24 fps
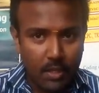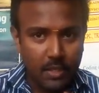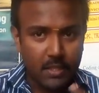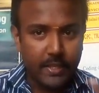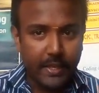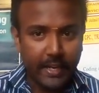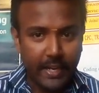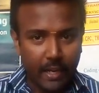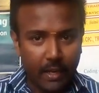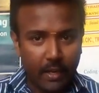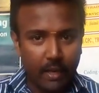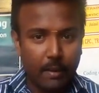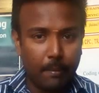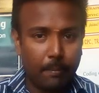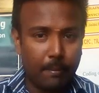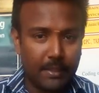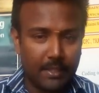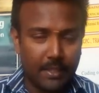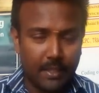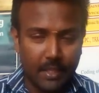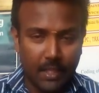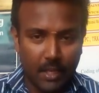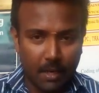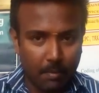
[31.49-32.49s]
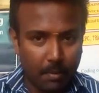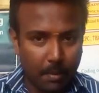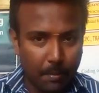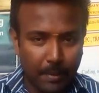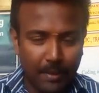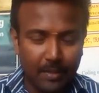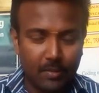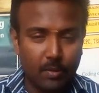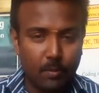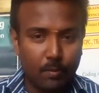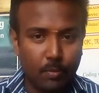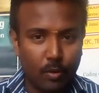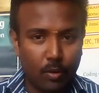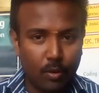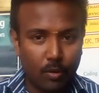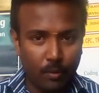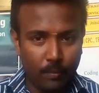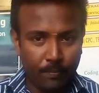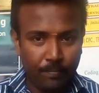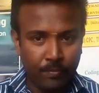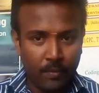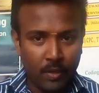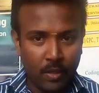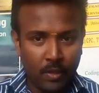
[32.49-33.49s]
செடிகளை பற்றி தான் நம்ம பேச போகிறோம்
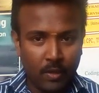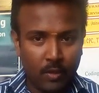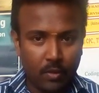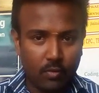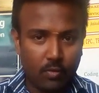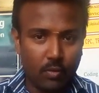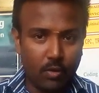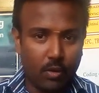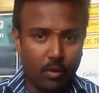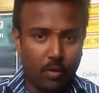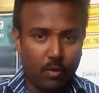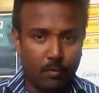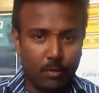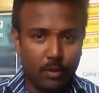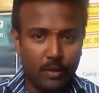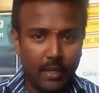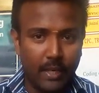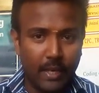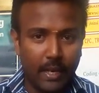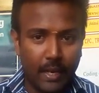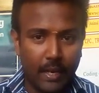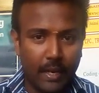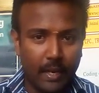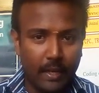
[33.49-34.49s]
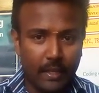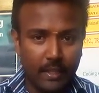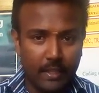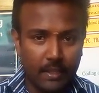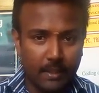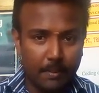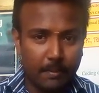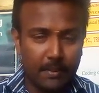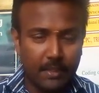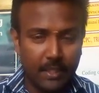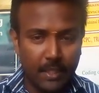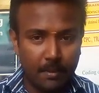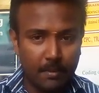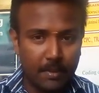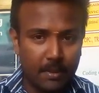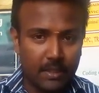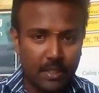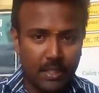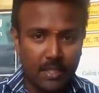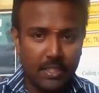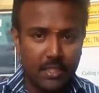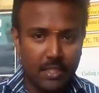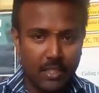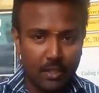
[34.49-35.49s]
ஸோ முதல்ல இதை பற்றி நம்ம
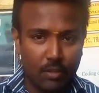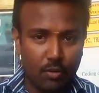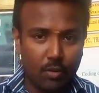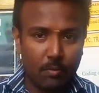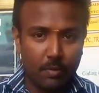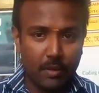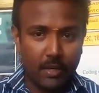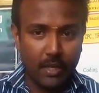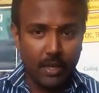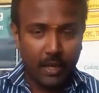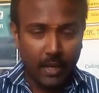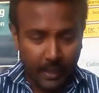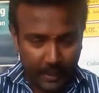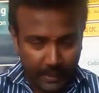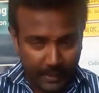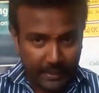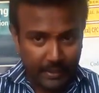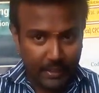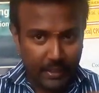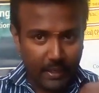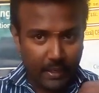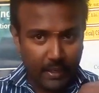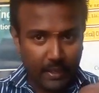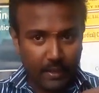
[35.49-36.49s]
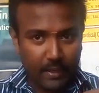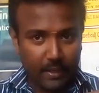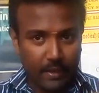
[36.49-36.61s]
தெரிஞ்சுக்கணும் அப்படின்னா இந்த